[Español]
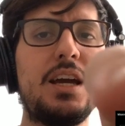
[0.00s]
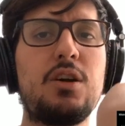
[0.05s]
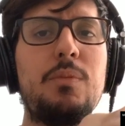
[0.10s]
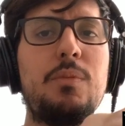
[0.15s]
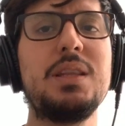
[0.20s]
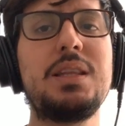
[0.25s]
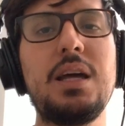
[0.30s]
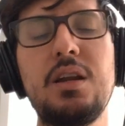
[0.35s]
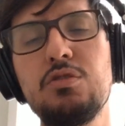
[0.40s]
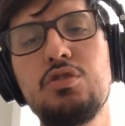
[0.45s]
de
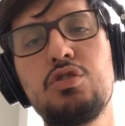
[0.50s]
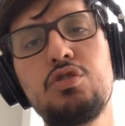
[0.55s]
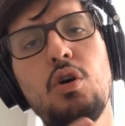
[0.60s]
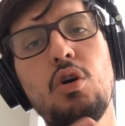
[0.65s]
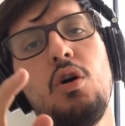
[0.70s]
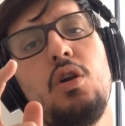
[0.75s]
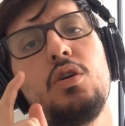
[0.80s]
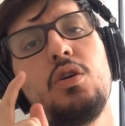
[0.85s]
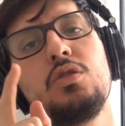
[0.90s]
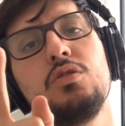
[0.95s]
comentarios
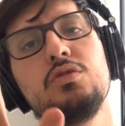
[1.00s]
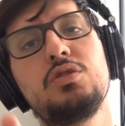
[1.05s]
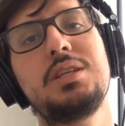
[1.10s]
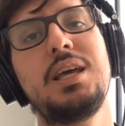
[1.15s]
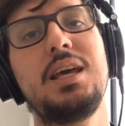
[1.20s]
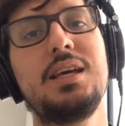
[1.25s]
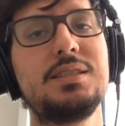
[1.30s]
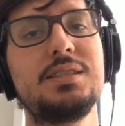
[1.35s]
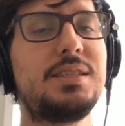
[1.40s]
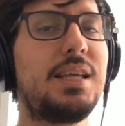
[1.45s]
todo lo que
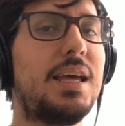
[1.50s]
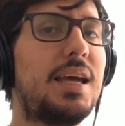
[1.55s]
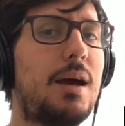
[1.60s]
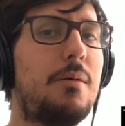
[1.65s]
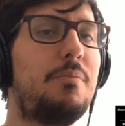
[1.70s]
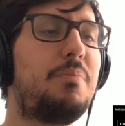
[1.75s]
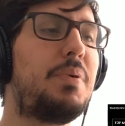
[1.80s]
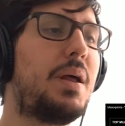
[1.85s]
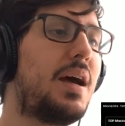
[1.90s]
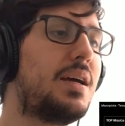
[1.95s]
ustedes
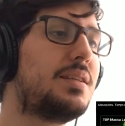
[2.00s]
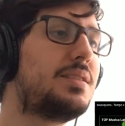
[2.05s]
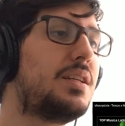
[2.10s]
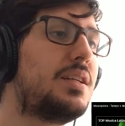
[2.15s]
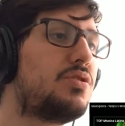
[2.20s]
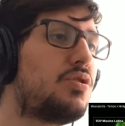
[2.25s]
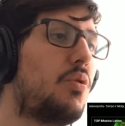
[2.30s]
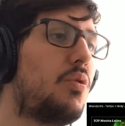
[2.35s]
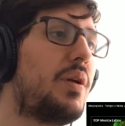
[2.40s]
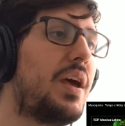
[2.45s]
tengan para
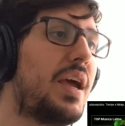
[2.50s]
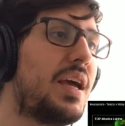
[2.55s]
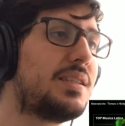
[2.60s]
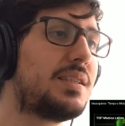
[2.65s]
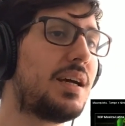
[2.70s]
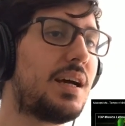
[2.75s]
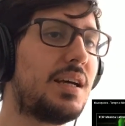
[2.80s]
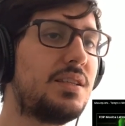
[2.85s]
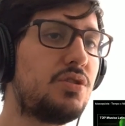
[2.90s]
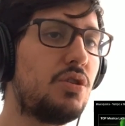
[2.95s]
decir sobre
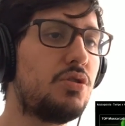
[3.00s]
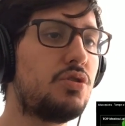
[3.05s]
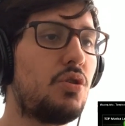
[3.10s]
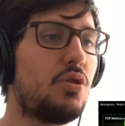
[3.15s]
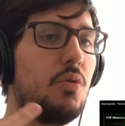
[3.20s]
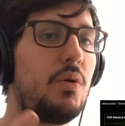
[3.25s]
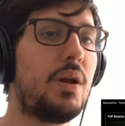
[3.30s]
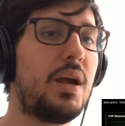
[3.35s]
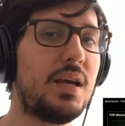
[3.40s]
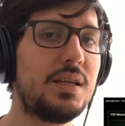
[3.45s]
esta canción,
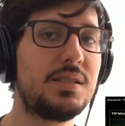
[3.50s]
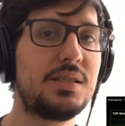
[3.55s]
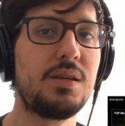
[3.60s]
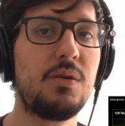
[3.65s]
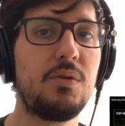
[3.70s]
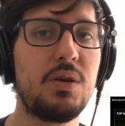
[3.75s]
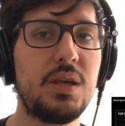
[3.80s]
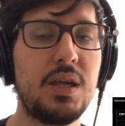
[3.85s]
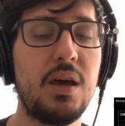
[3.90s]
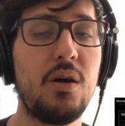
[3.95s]
sobre
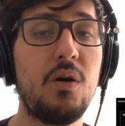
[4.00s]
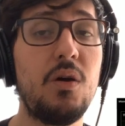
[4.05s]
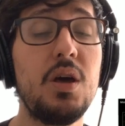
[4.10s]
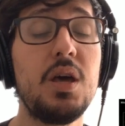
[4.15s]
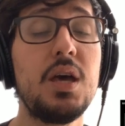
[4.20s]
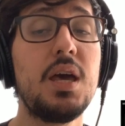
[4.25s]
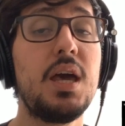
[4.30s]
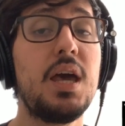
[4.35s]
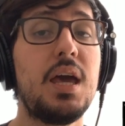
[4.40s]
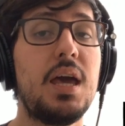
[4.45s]
este video.
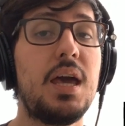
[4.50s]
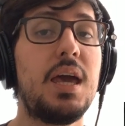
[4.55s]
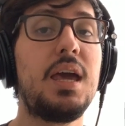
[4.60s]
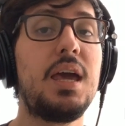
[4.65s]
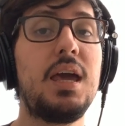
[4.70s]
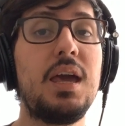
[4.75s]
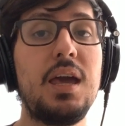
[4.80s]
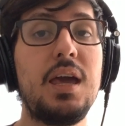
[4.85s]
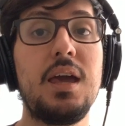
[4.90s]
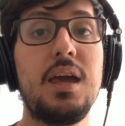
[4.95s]

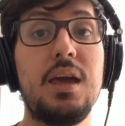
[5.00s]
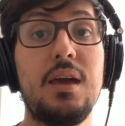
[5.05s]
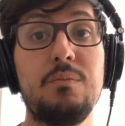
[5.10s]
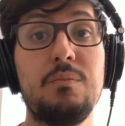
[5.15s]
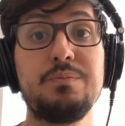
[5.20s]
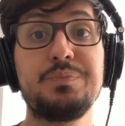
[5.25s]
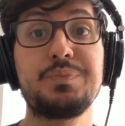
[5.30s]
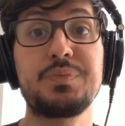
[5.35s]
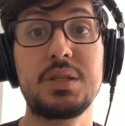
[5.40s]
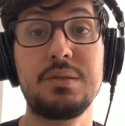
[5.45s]

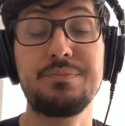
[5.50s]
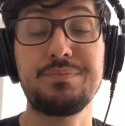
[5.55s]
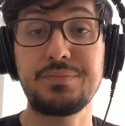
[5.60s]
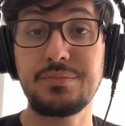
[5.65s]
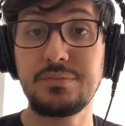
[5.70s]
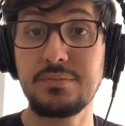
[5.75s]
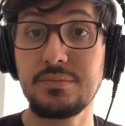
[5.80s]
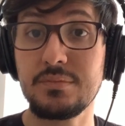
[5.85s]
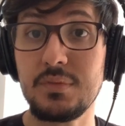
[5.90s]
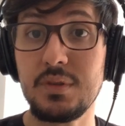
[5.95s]
Eh,
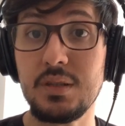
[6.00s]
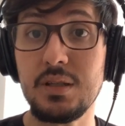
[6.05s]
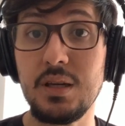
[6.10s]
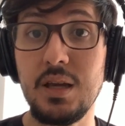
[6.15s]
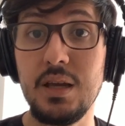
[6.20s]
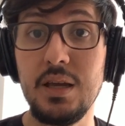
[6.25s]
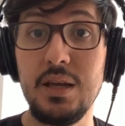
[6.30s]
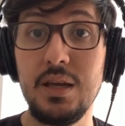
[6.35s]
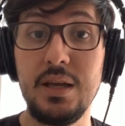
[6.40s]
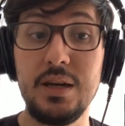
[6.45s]

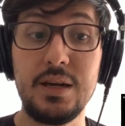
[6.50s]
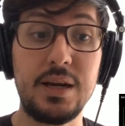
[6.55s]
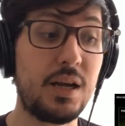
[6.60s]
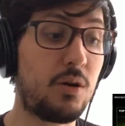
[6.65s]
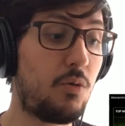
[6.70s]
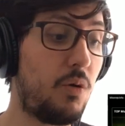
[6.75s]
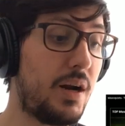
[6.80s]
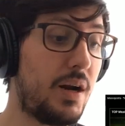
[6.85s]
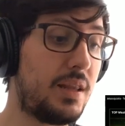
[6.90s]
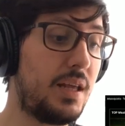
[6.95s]

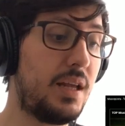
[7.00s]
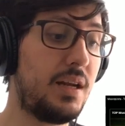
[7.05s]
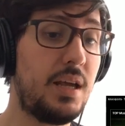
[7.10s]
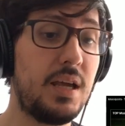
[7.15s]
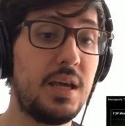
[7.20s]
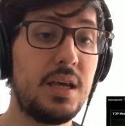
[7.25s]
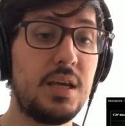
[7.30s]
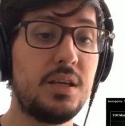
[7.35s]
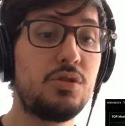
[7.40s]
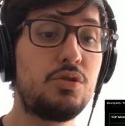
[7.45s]
recuerden
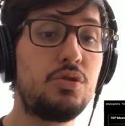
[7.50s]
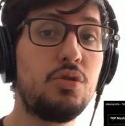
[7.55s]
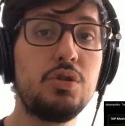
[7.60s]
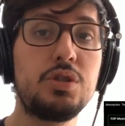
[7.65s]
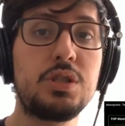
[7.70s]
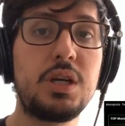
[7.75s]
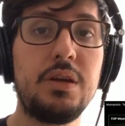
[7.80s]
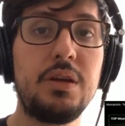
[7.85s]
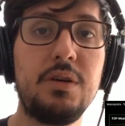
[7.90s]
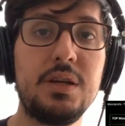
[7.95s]

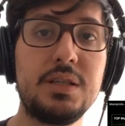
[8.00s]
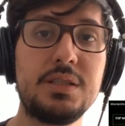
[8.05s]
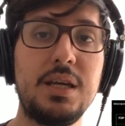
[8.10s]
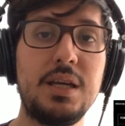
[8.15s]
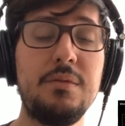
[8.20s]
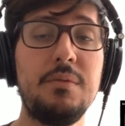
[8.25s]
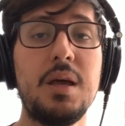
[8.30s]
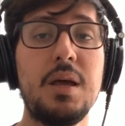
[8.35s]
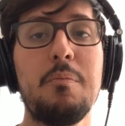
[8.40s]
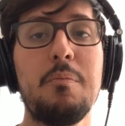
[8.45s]
suscribirse